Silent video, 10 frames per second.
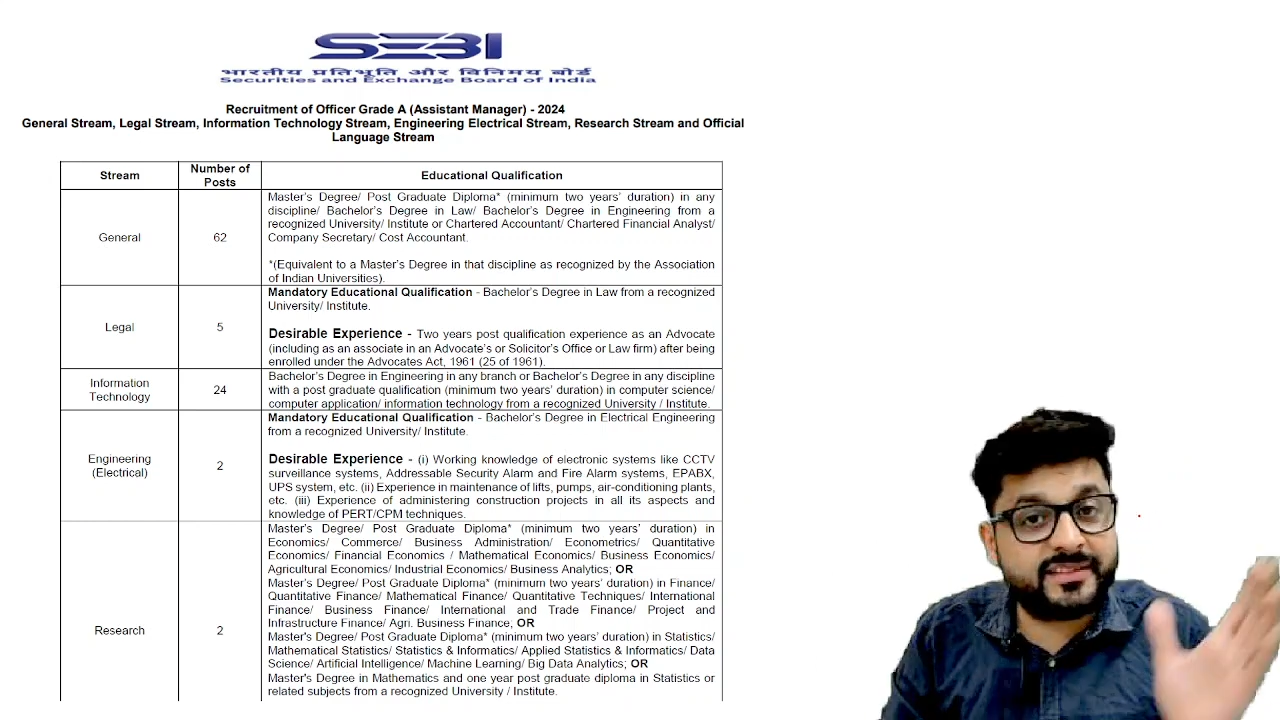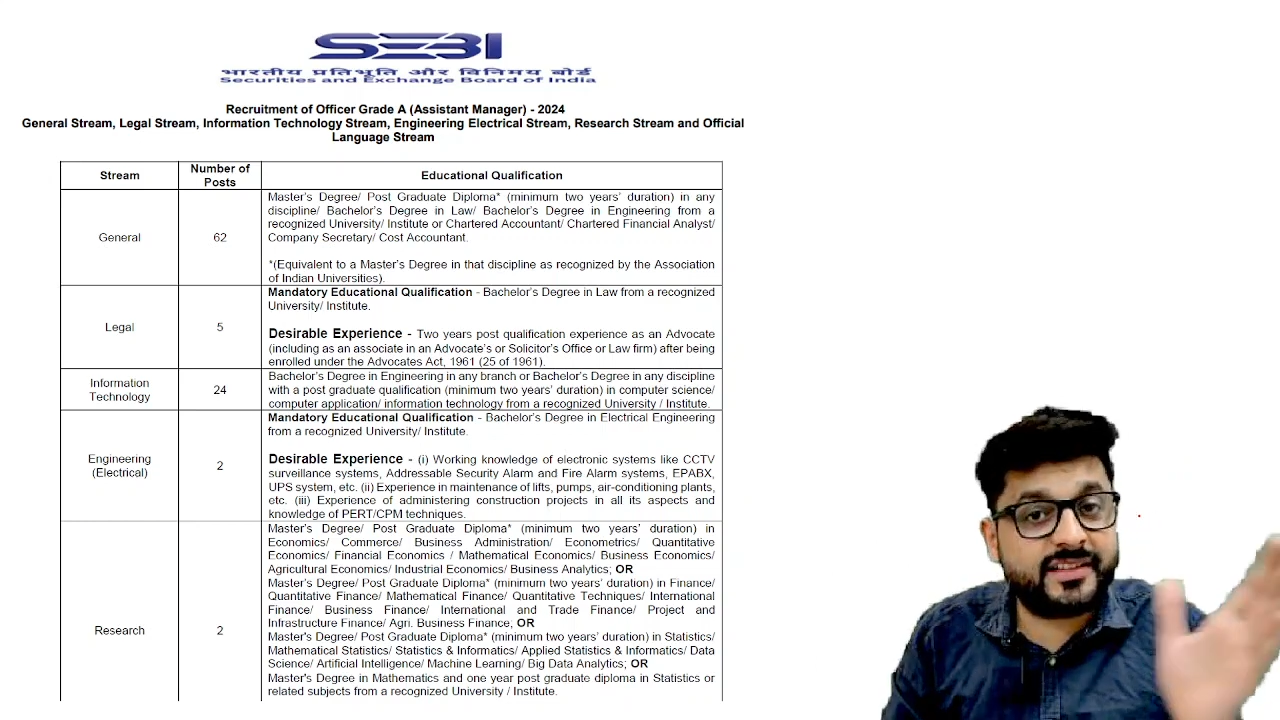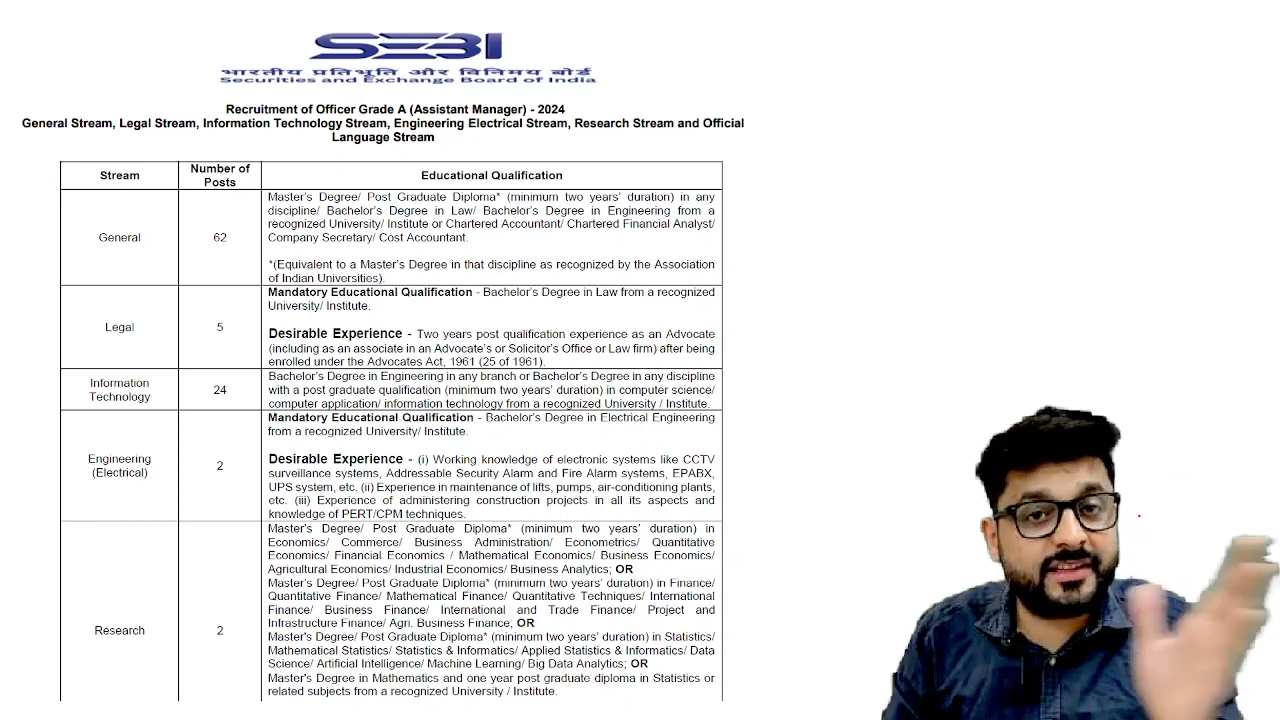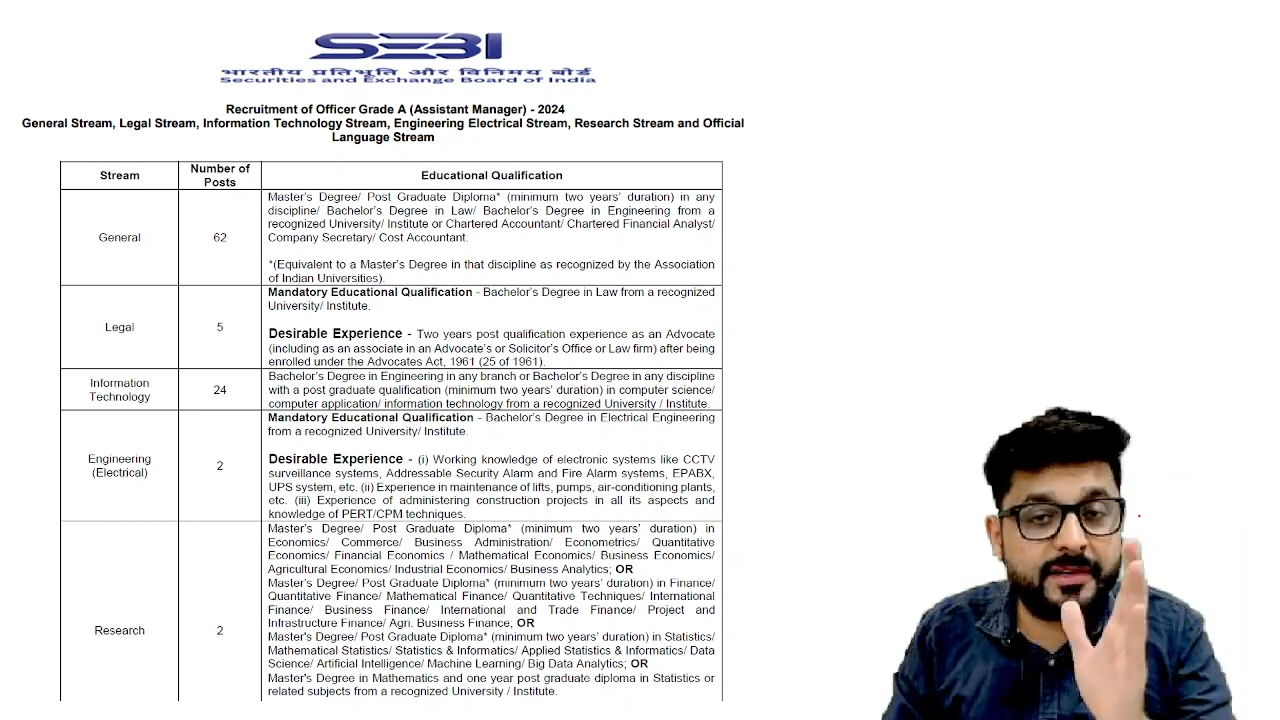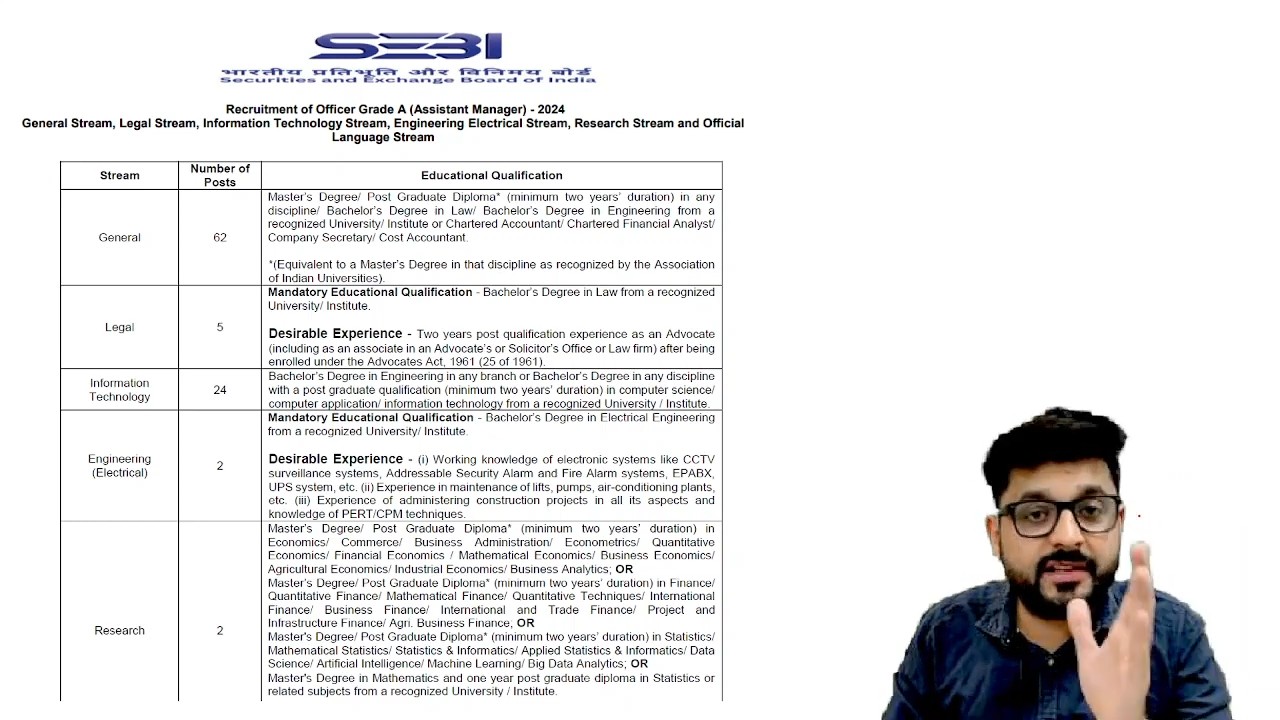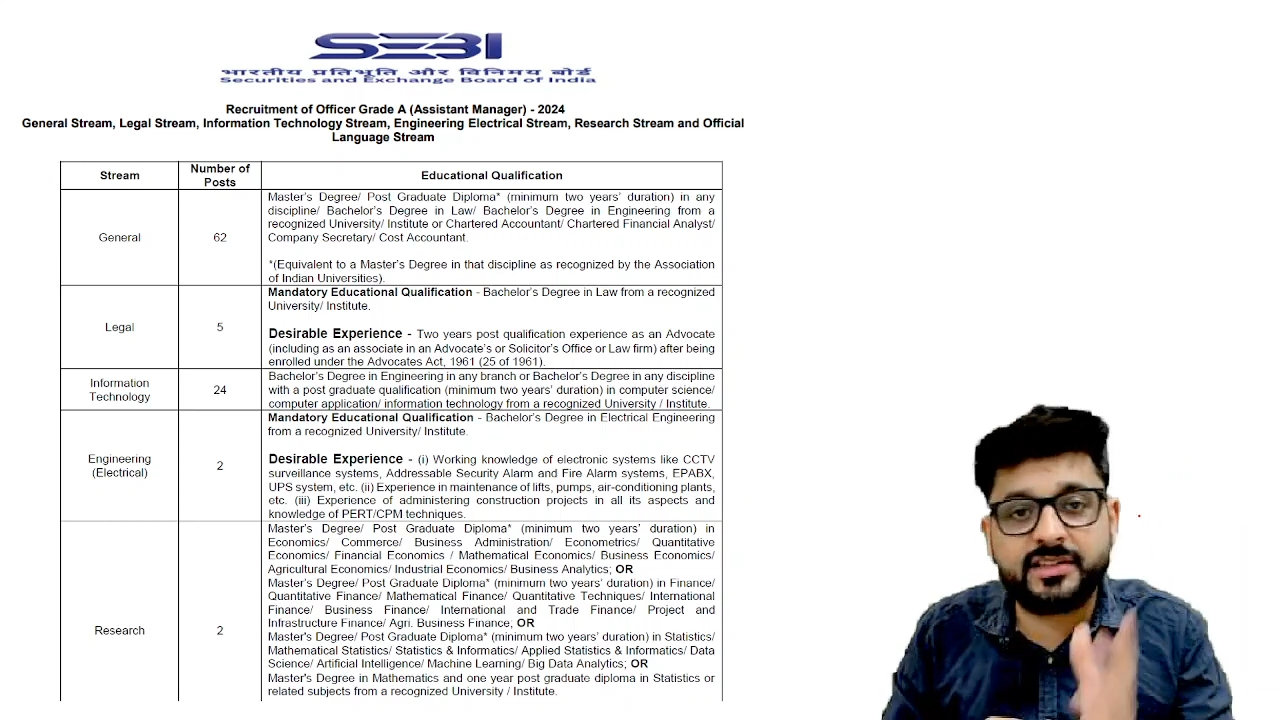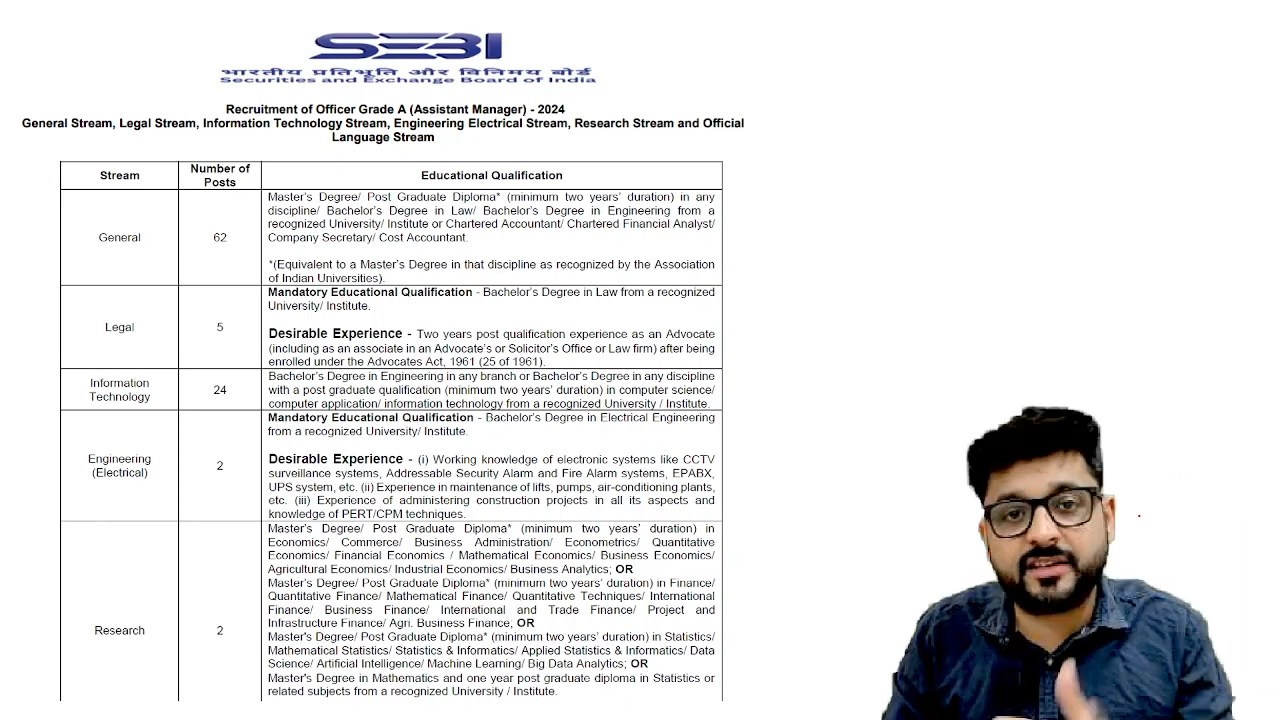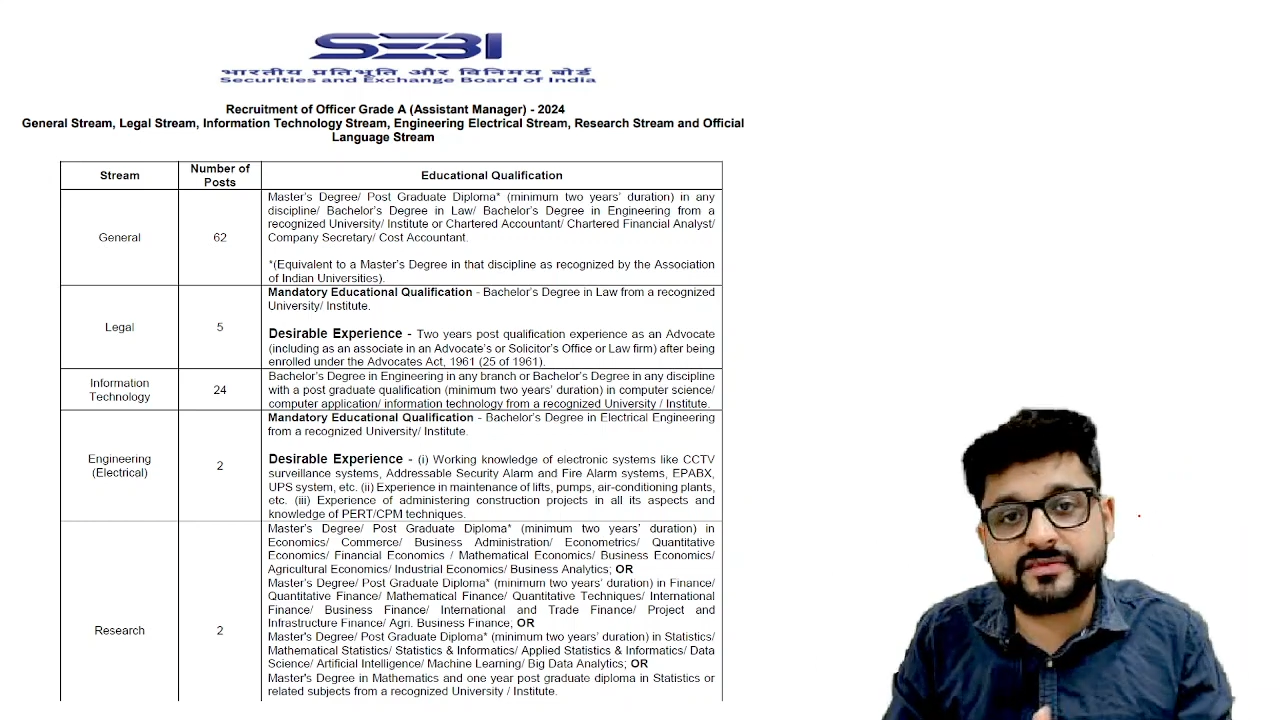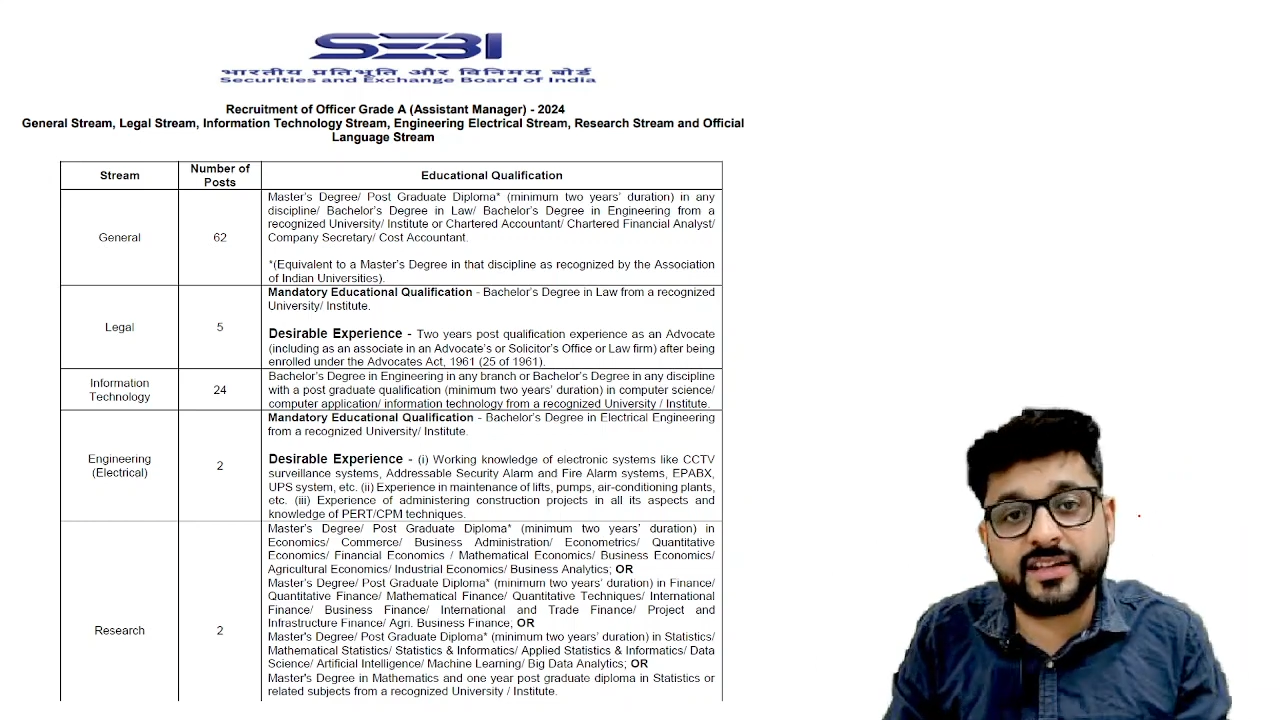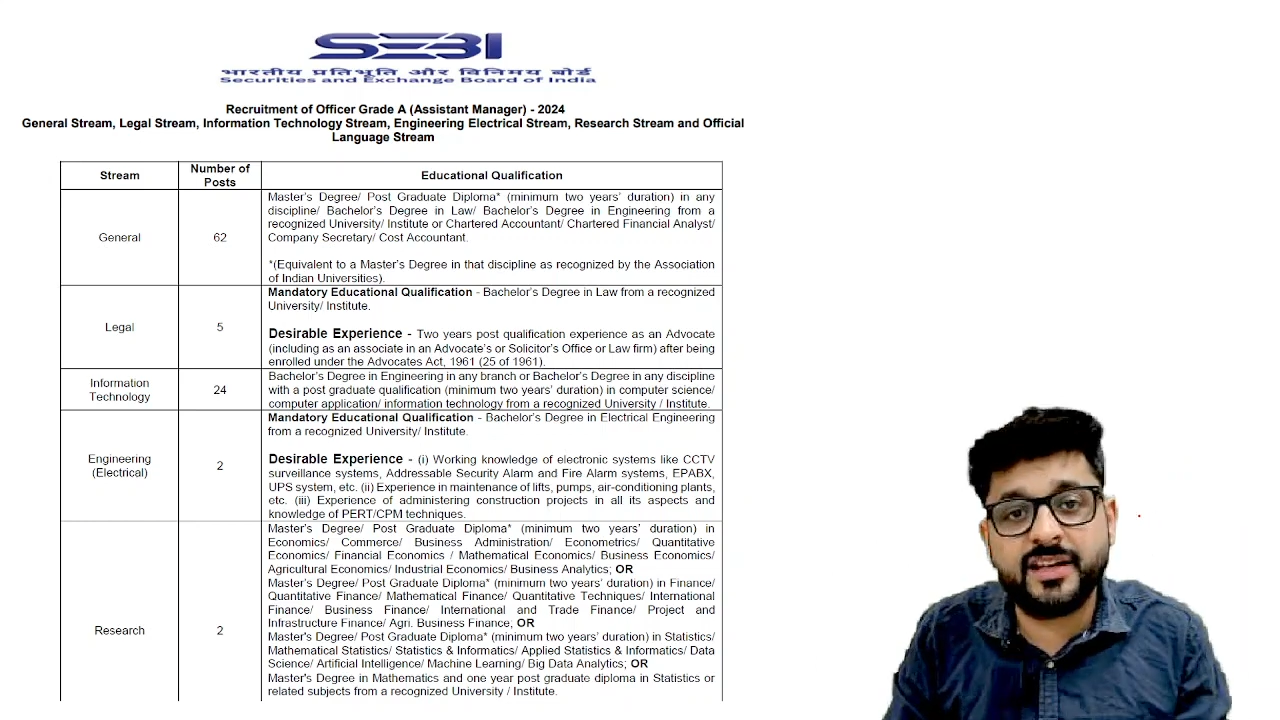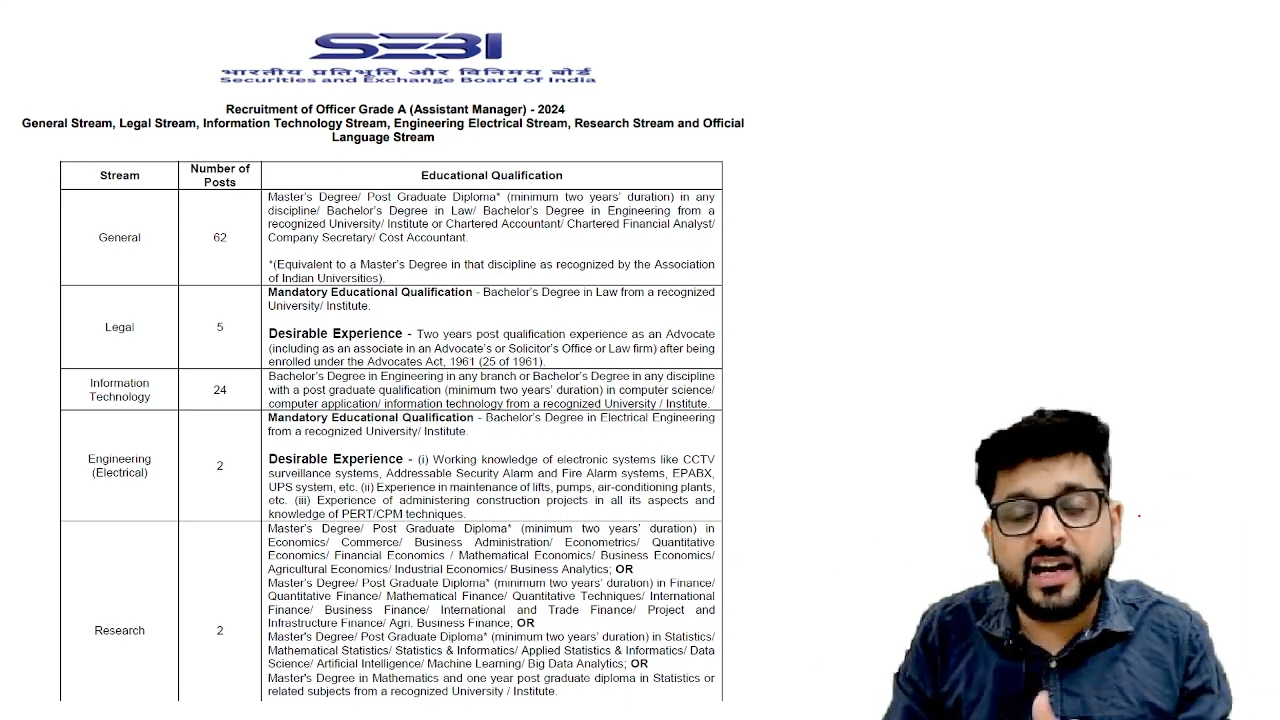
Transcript: थी सेबी की तरफ से